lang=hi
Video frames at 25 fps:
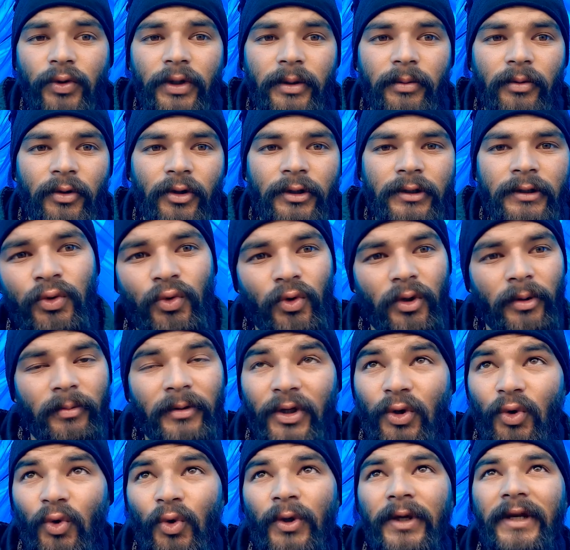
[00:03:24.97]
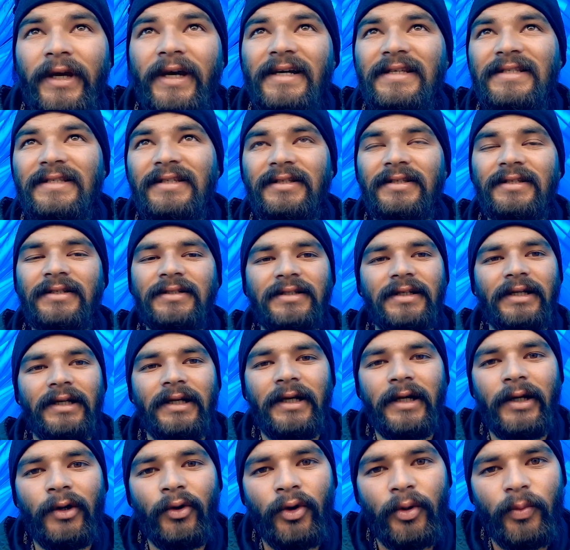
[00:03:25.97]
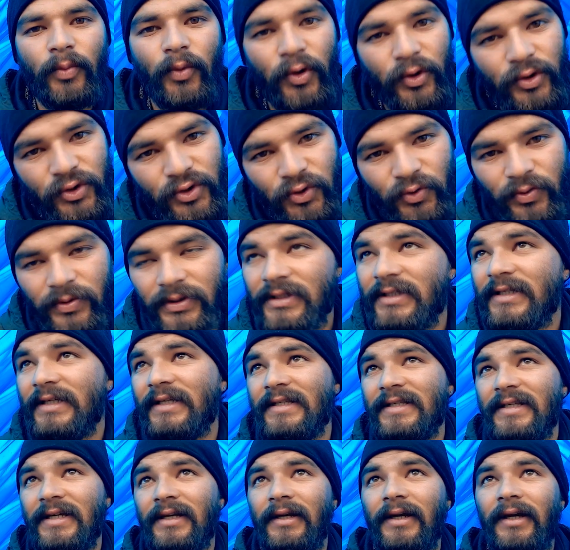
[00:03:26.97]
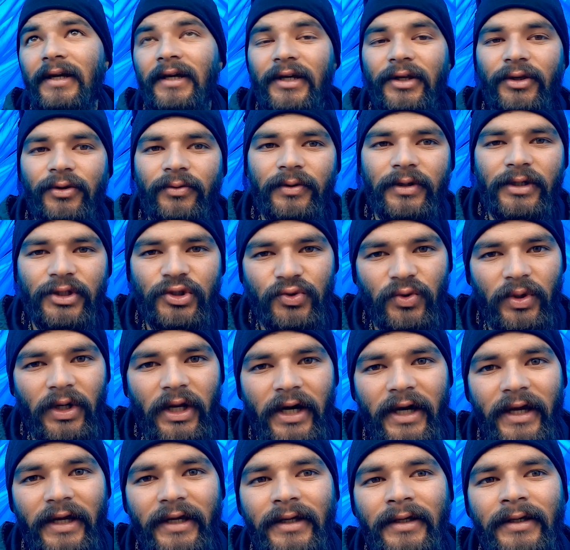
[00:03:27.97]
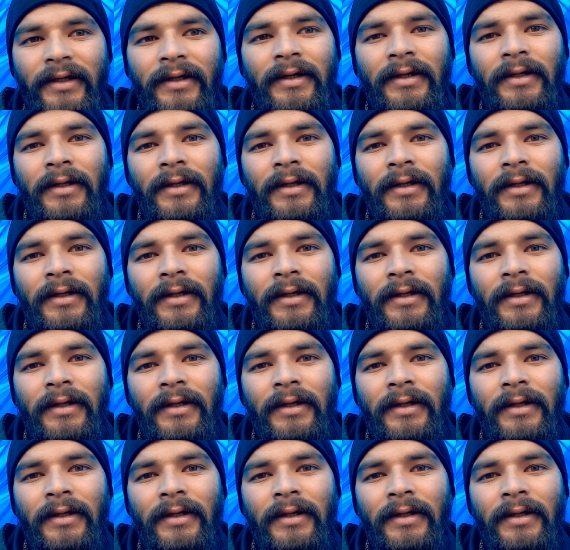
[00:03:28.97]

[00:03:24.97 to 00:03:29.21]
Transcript: थोड़ी बहुत तो अभी कोहरे का सीज़न चल रहा है और मानसून सीज़न है क्योंकि जुलाई